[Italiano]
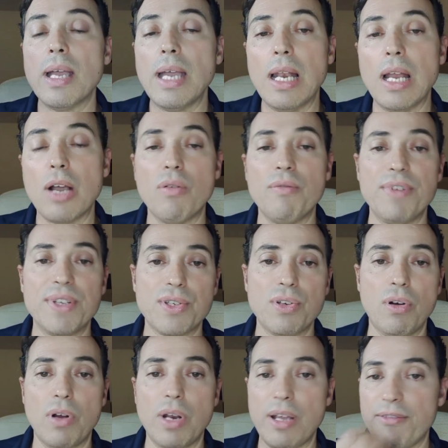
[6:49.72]
e la
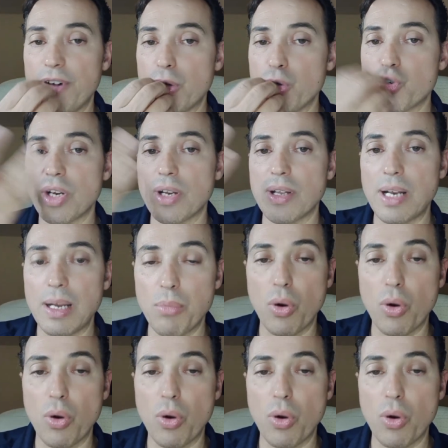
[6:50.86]
confessione, far uscire dalla